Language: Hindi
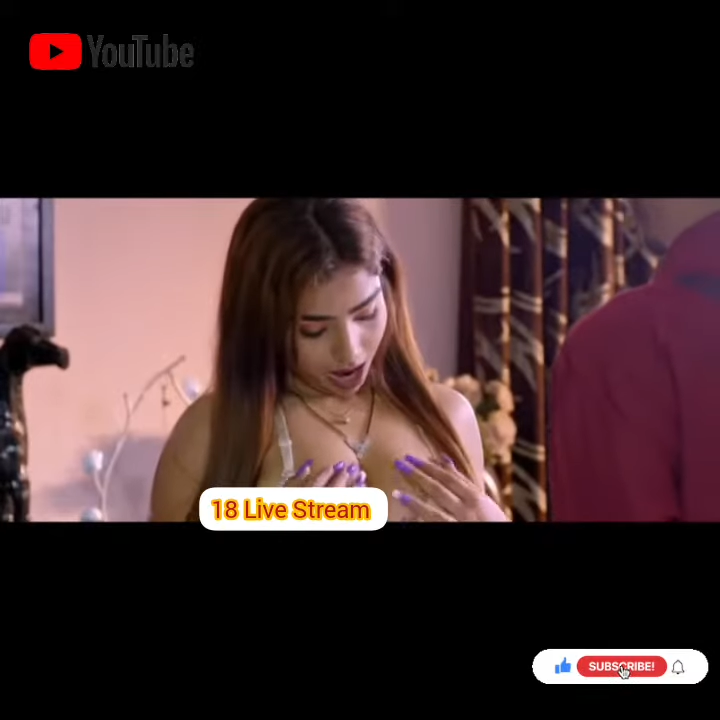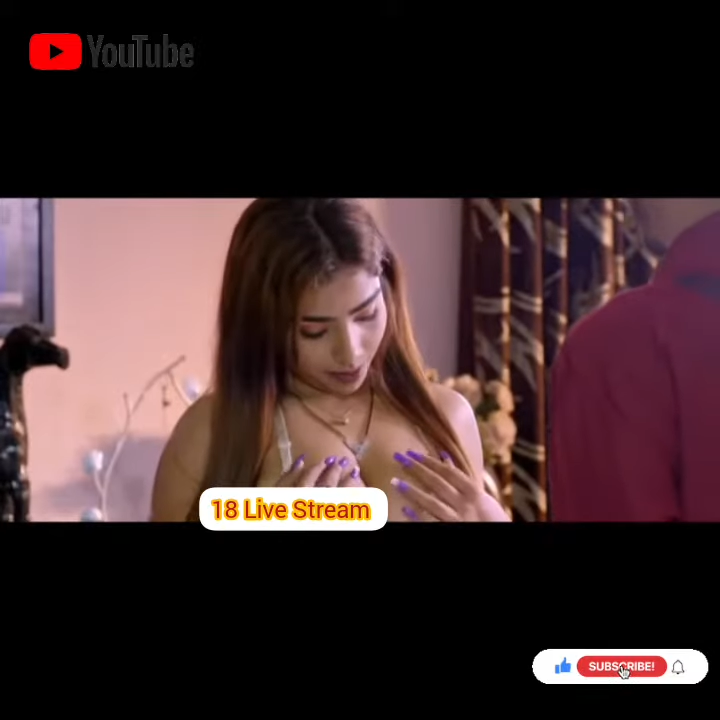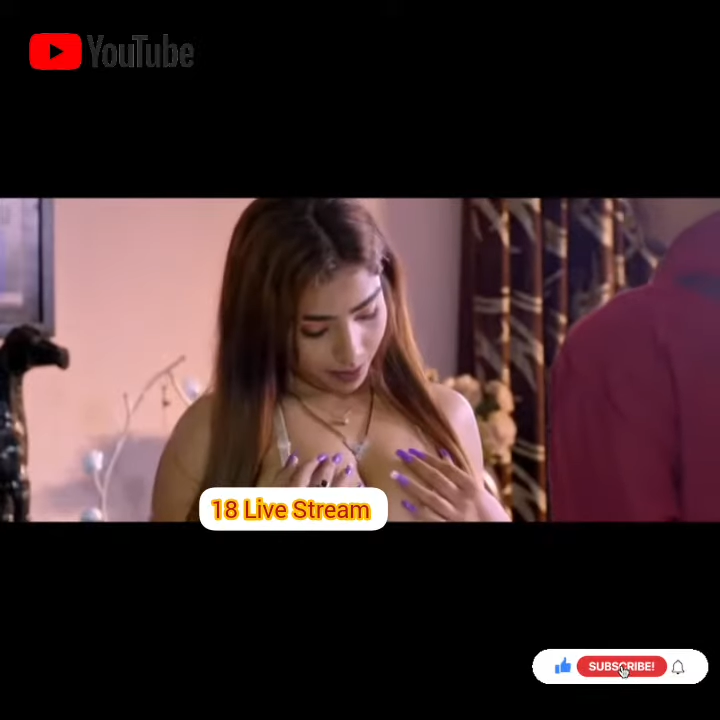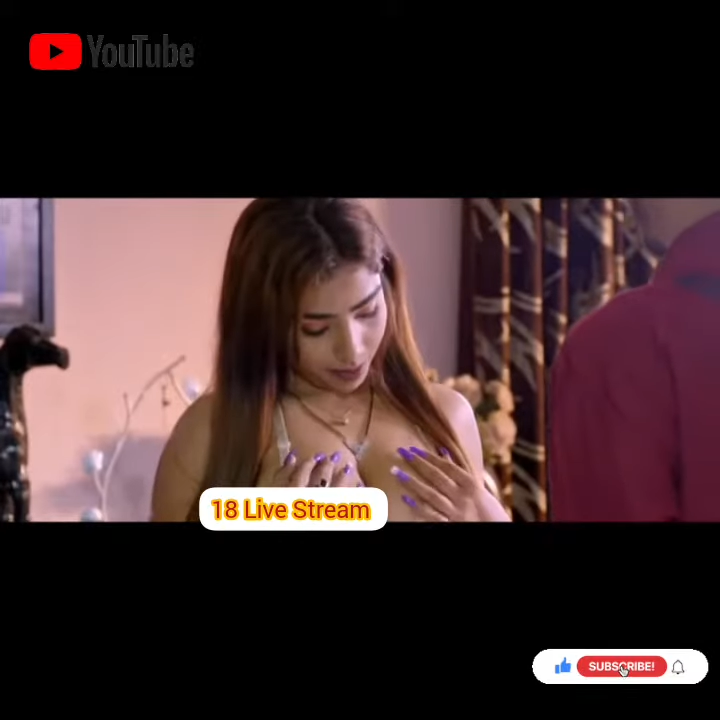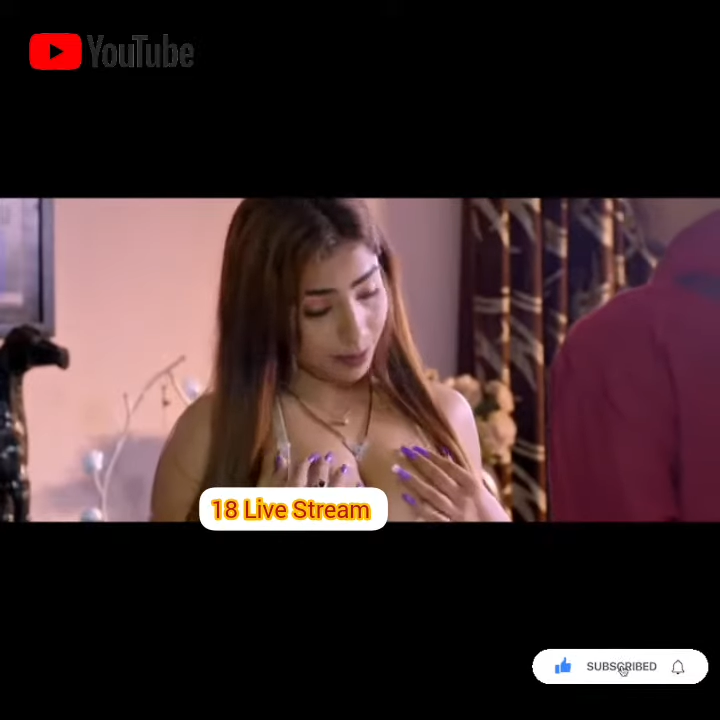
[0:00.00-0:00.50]

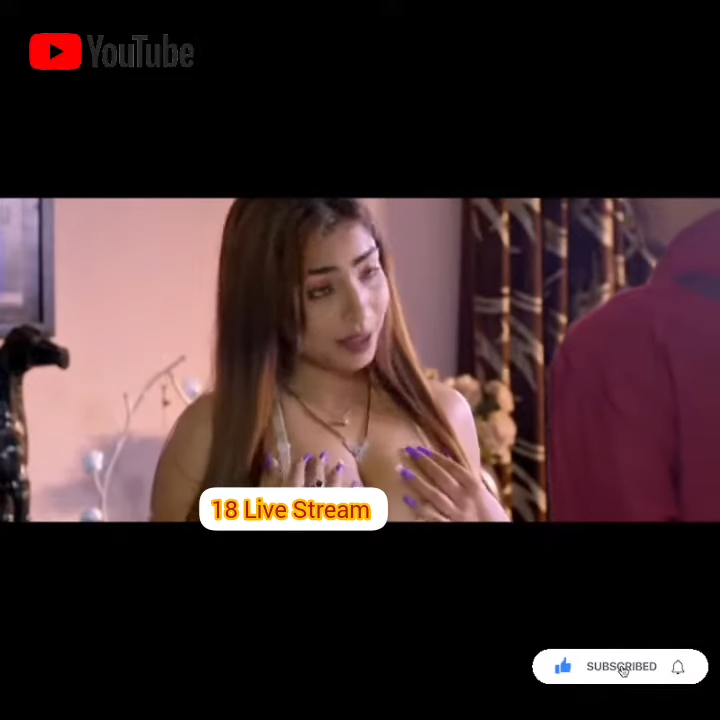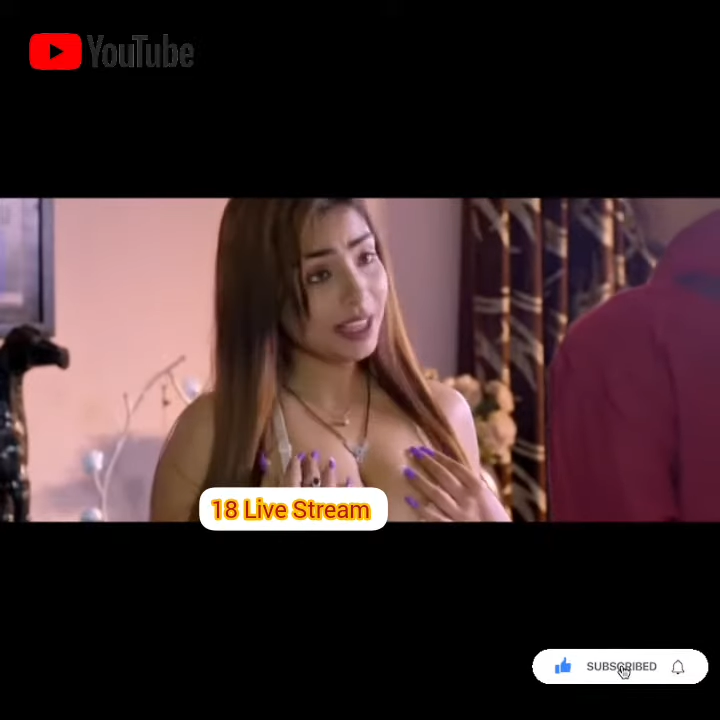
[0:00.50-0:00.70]
हमारे